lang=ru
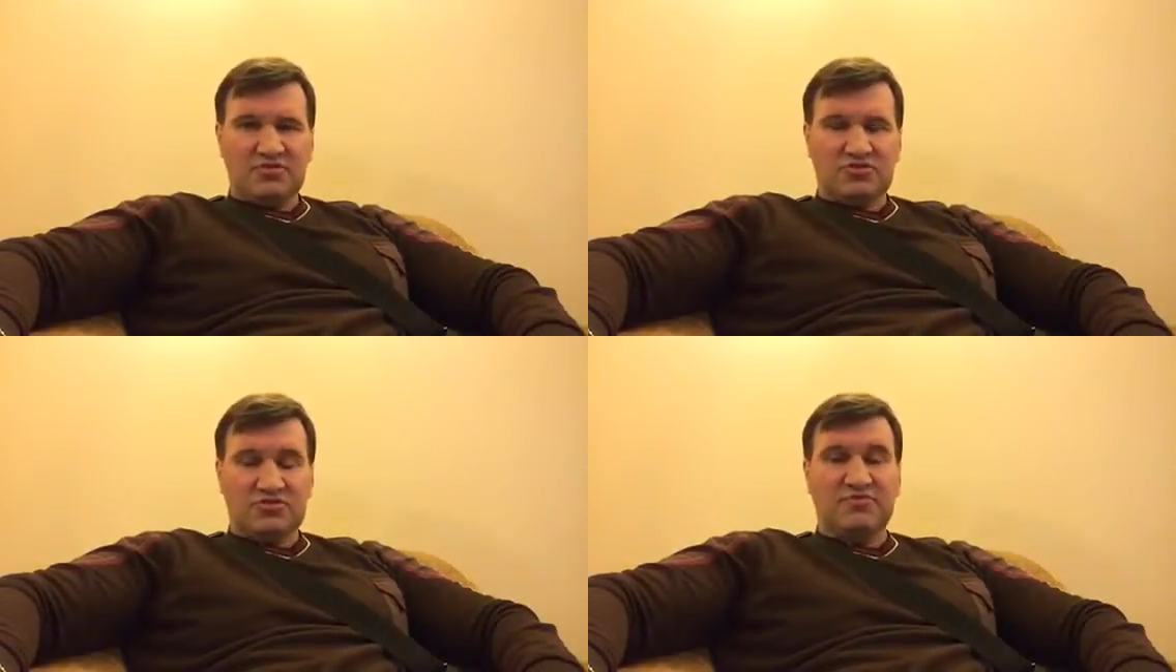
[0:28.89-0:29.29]

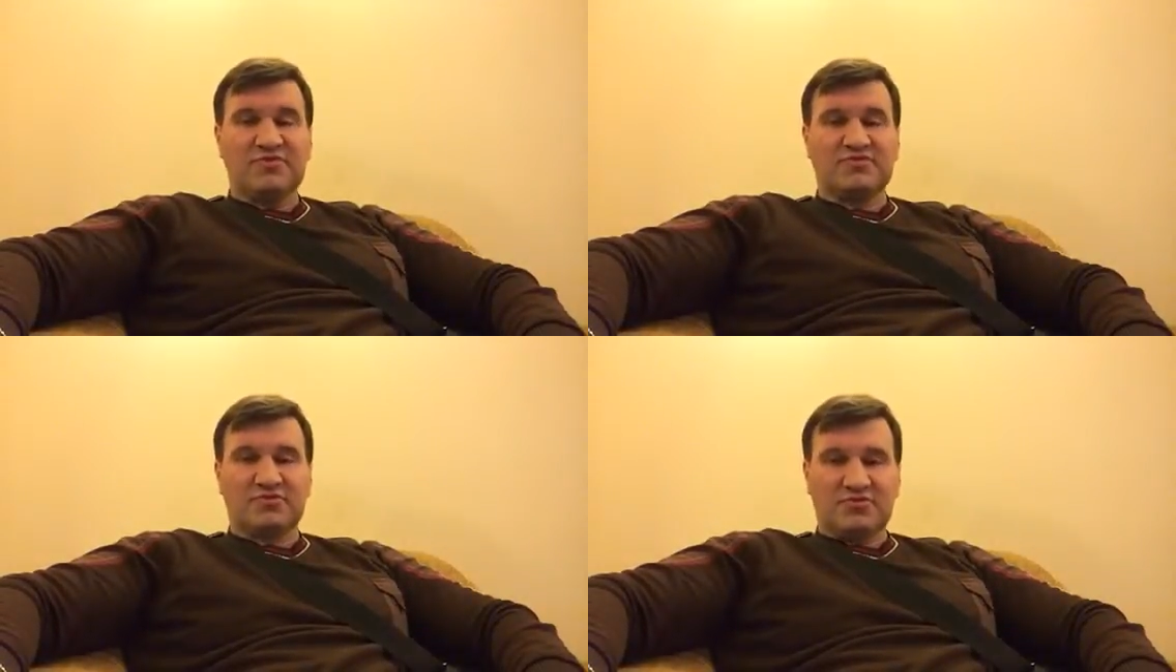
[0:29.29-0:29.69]
что
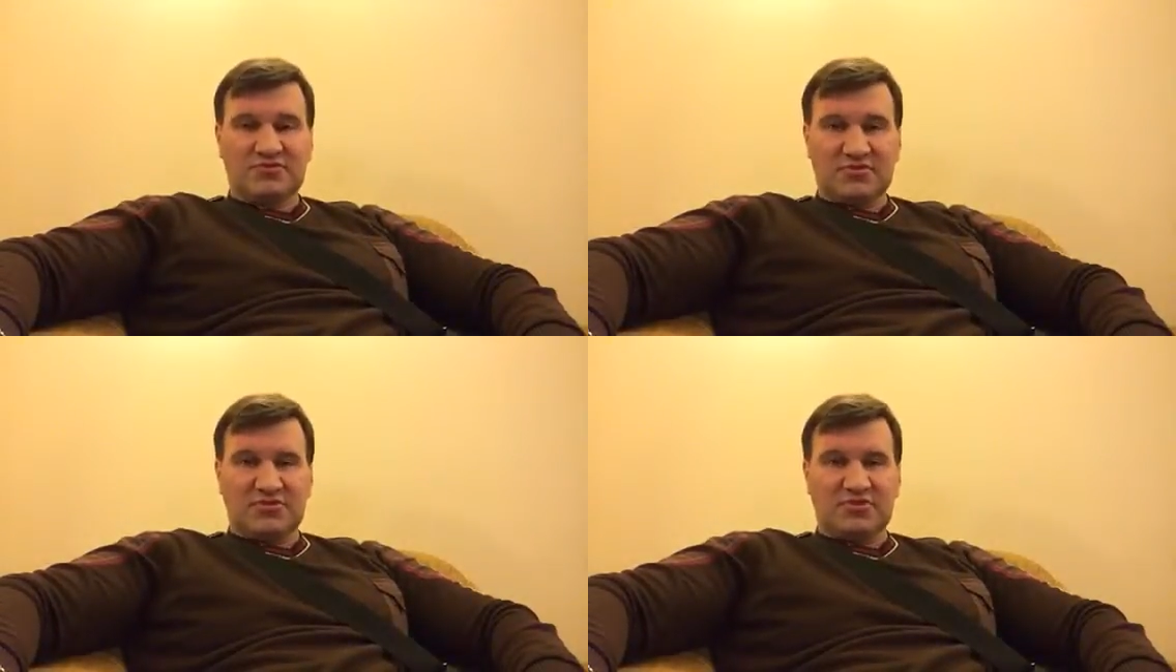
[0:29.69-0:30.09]

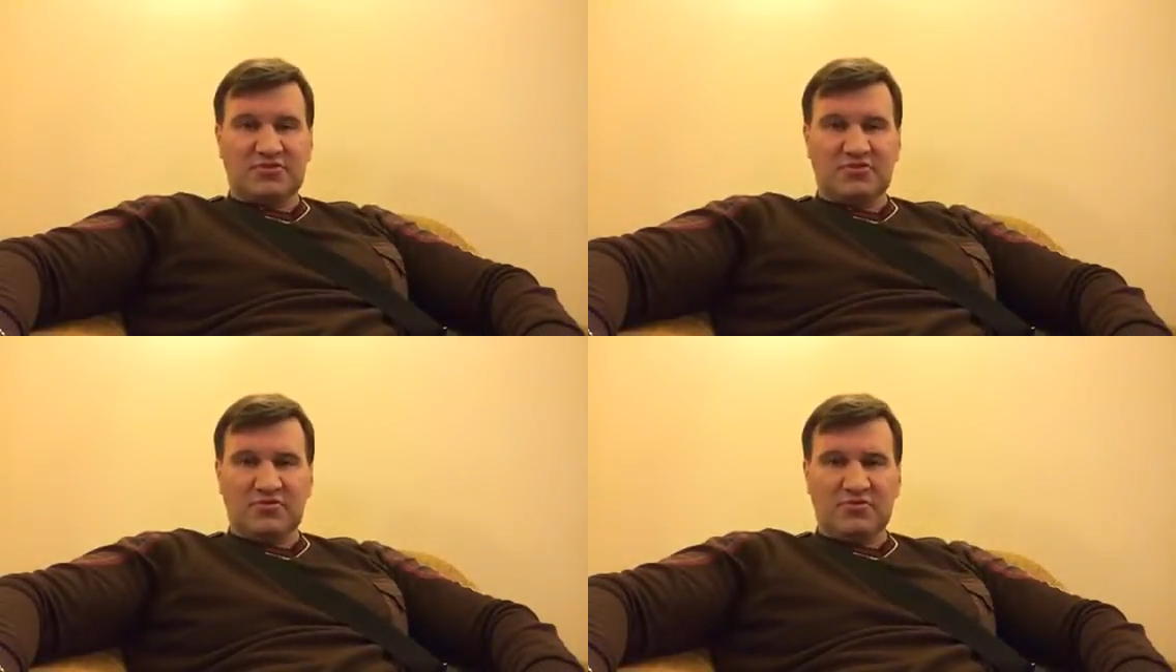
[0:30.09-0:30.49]
выстроится
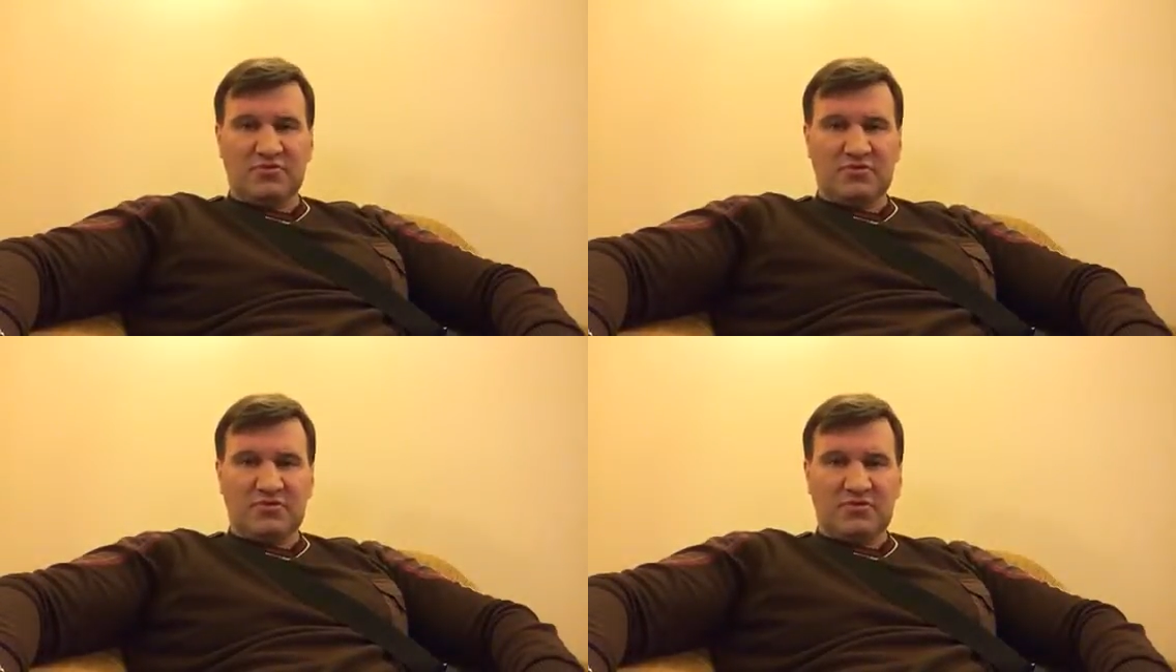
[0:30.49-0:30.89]
чередой —
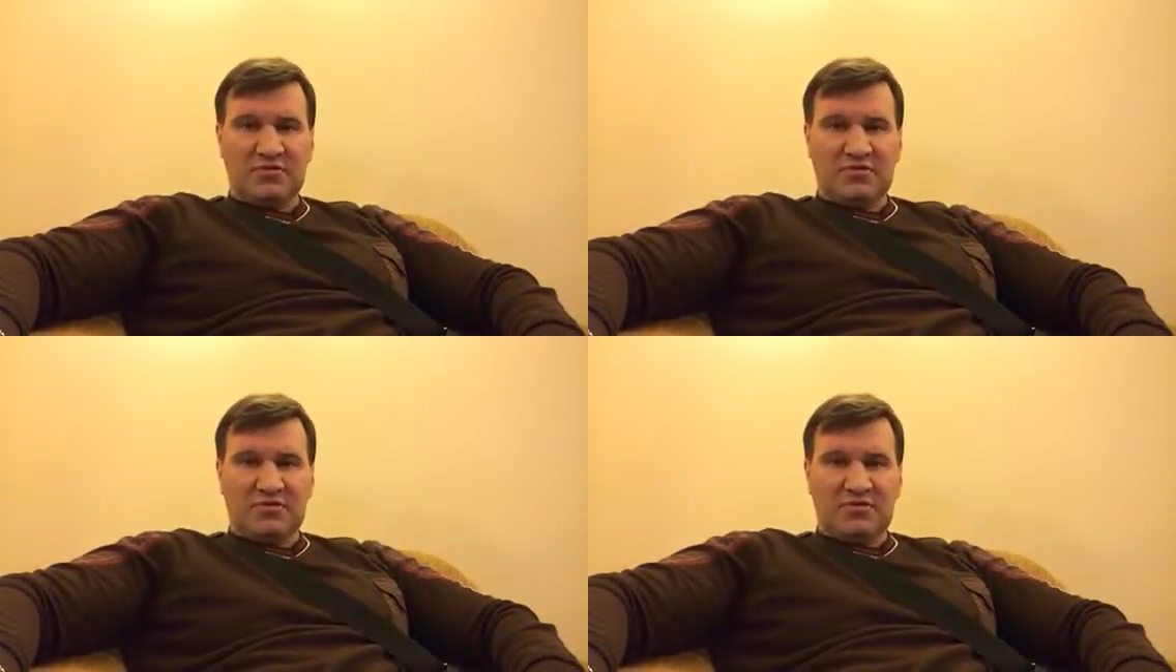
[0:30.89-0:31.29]

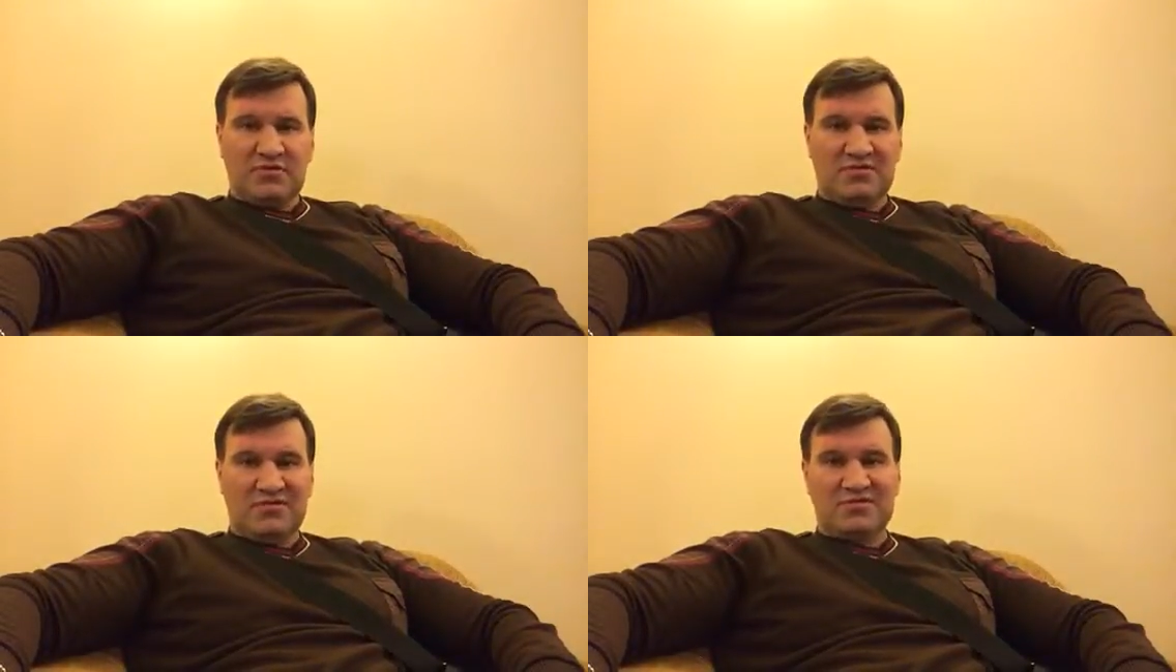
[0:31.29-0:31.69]

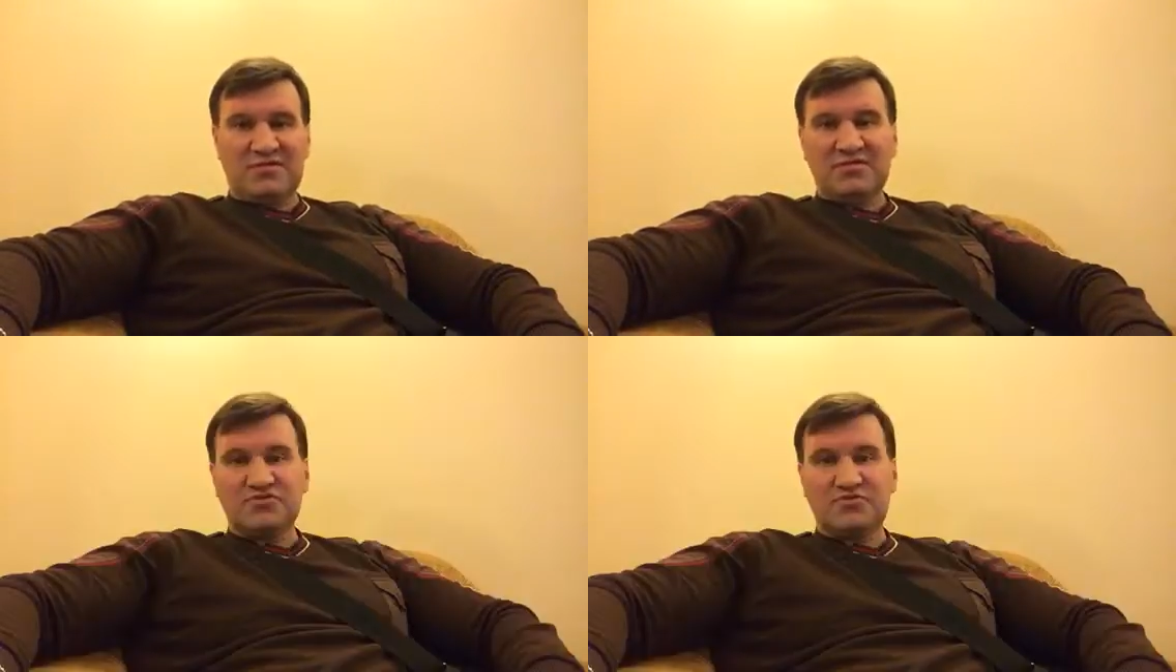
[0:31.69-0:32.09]
нет
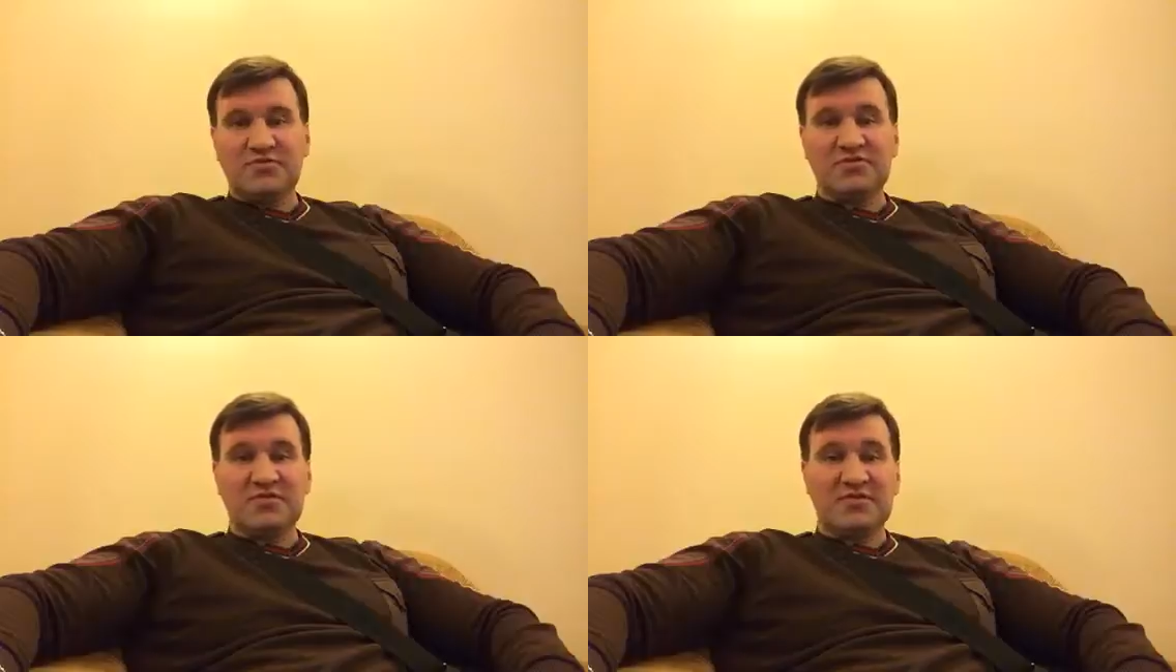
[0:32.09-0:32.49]

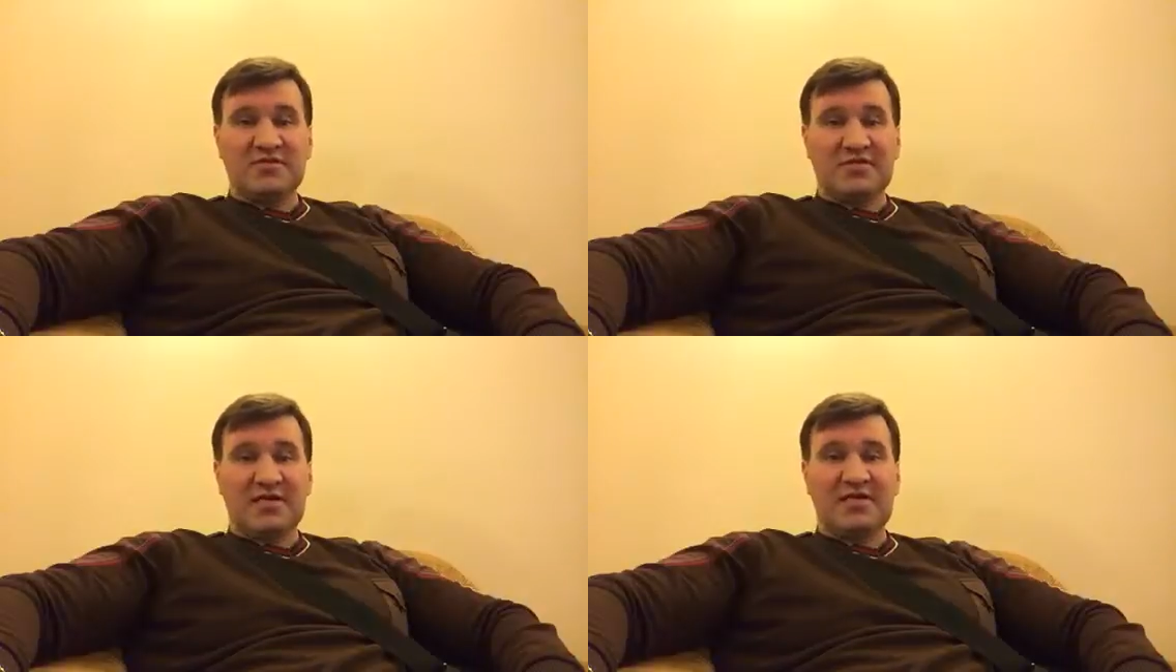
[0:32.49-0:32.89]
изумительней
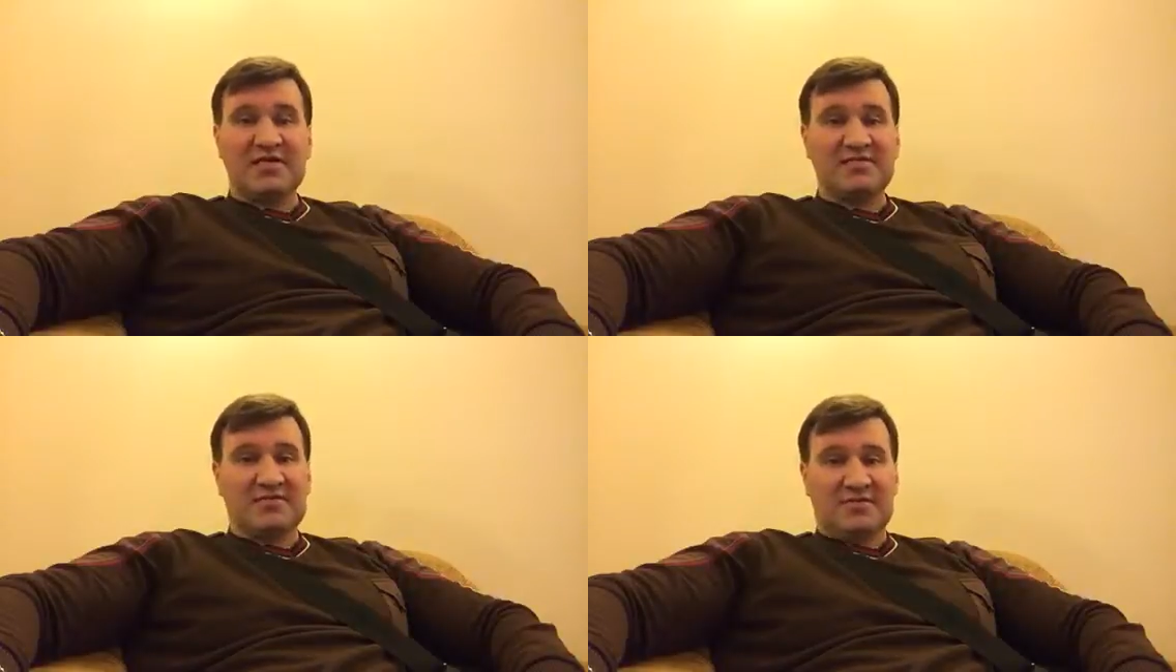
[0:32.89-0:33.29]

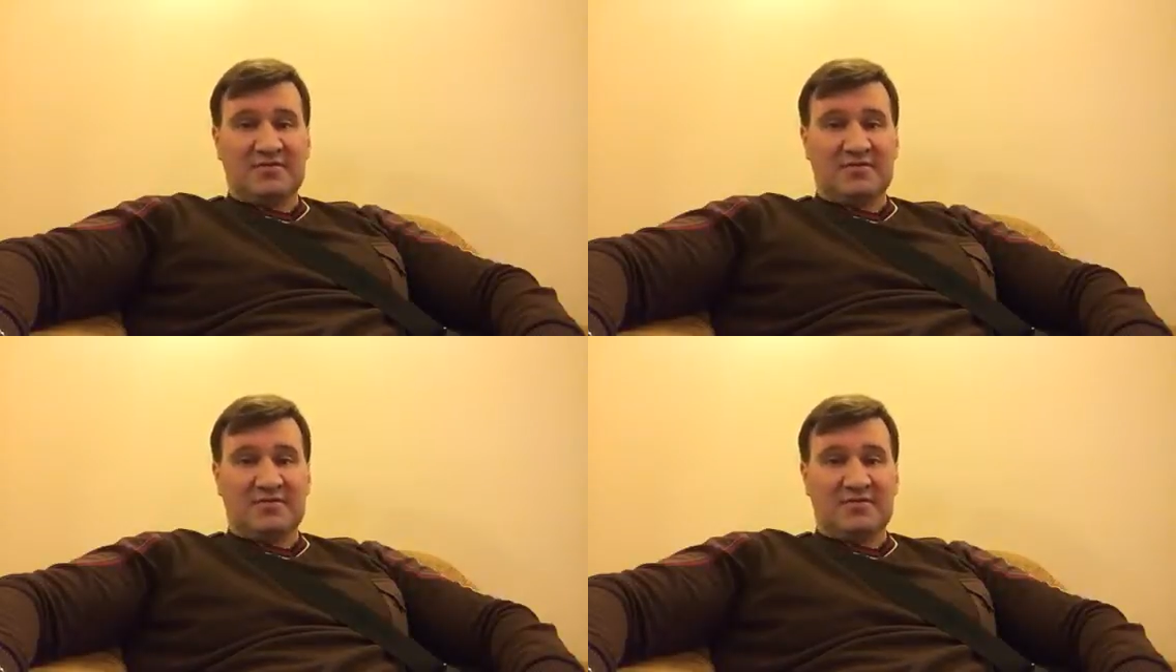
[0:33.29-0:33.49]
награды,